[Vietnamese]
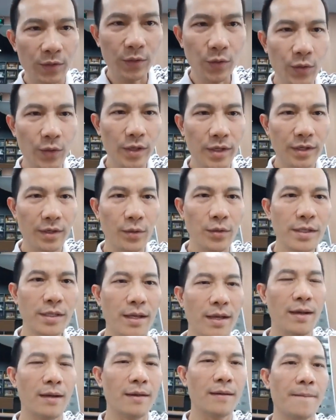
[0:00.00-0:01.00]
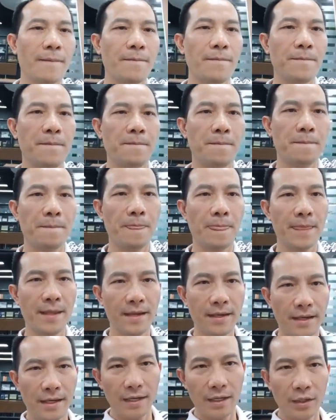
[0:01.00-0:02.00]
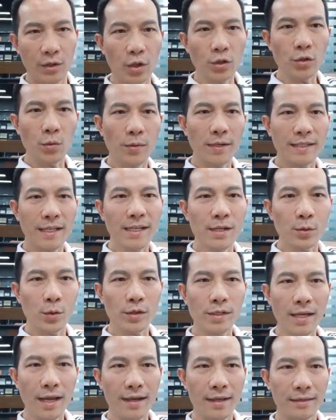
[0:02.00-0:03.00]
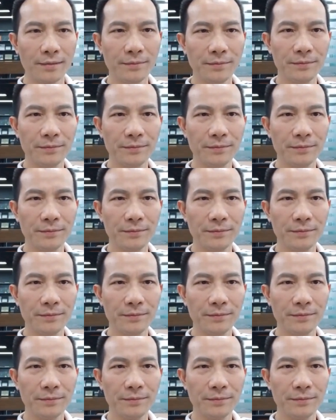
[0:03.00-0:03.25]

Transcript: rồi nỗi sợ, nói chung là rất nhiều nỗi sợ.